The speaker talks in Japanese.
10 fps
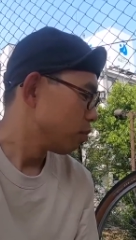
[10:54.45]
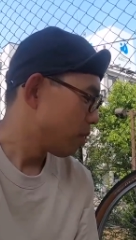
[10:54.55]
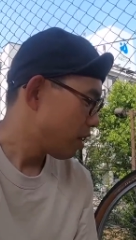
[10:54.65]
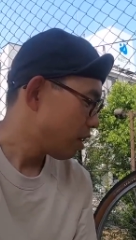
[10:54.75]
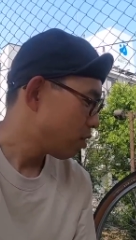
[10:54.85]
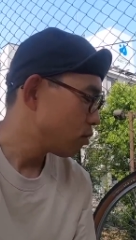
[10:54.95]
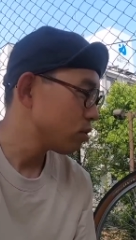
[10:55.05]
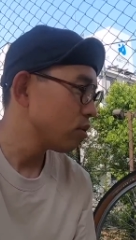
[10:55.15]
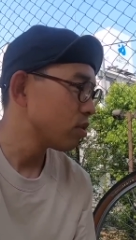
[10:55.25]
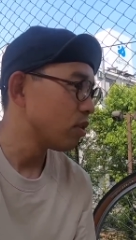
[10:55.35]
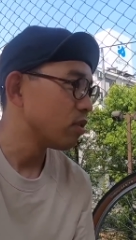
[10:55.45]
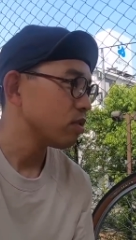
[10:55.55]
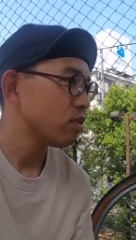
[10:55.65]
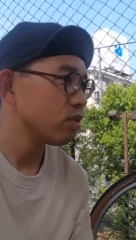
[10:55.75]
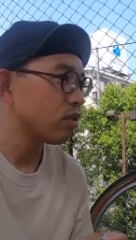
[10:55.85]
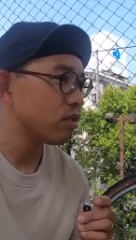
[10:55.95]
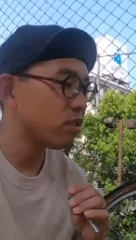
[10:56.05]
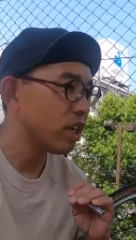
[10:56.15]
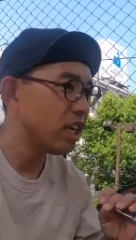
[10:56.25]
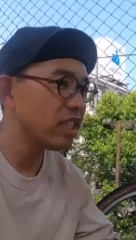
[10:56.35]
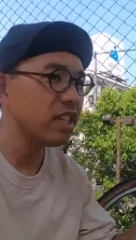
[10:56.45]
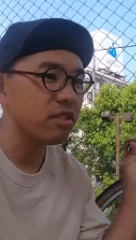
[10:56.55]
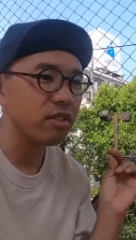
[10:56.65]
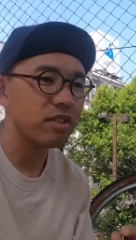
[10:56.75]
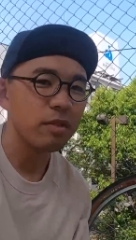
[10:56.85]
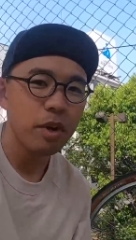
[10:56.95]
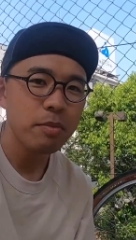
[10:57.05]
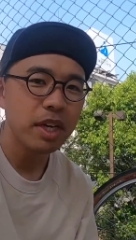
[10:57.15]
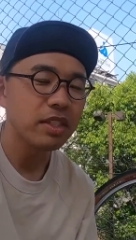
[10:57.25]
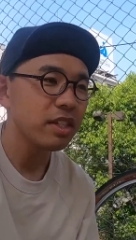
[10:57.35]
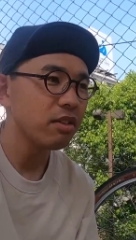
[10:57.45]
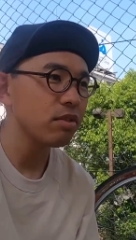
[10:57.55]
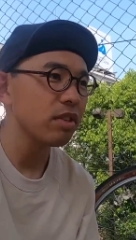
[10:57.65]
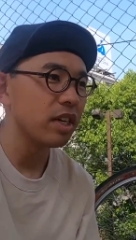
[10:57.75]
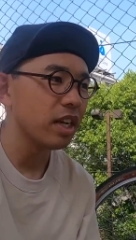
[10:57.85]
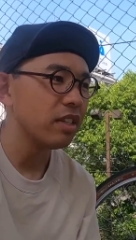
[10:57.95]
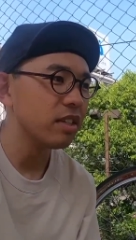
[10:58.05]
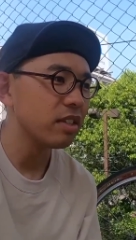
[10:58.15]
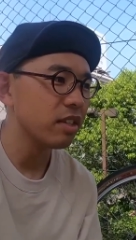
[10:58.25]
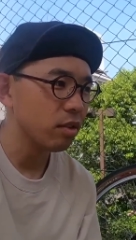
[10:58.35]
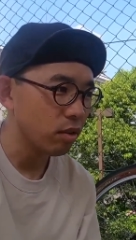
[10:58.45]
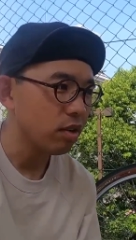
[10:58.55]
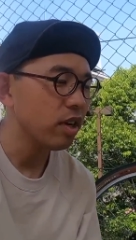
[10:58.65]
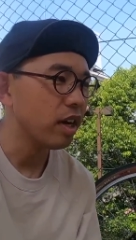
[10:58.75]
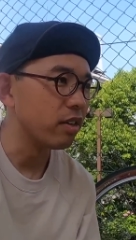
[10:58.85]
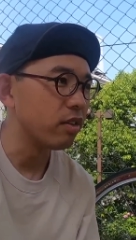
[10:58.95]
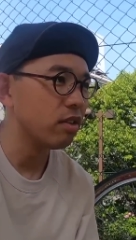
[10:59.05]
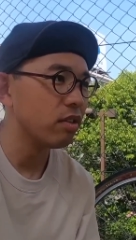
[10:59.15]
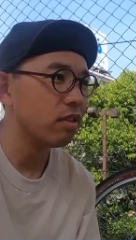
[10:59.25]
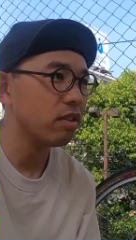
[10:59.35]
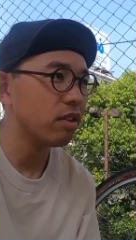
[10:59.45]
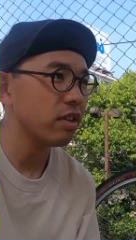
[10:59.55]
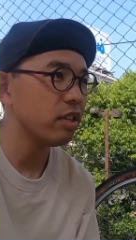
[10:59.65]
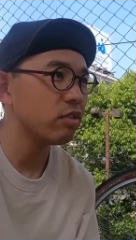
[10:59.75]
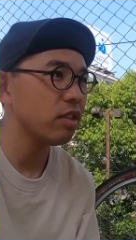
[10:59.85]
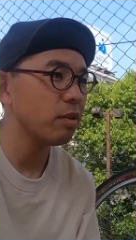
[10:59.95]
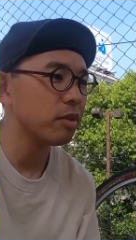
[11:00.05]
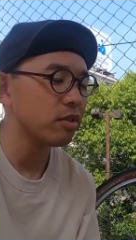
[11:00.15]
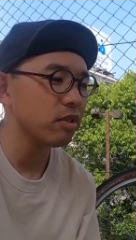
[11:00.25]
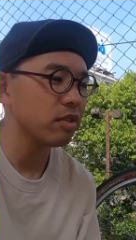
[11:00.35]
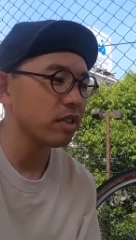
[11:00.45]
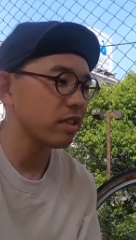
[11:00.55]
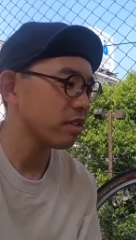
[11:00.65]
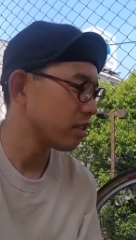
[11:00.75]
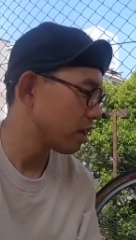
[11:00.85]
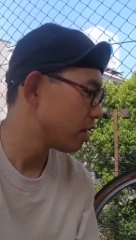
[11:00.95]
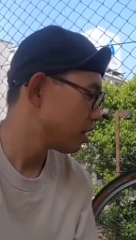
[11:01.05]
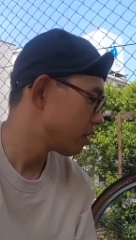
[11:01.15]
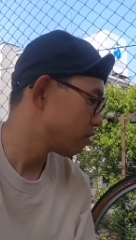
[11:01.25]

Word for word: まあ、舗装路、通常のこの平地やとですね、まあまあ使うことがないんですけど、あの、ヒルクライムの時とかですね、あ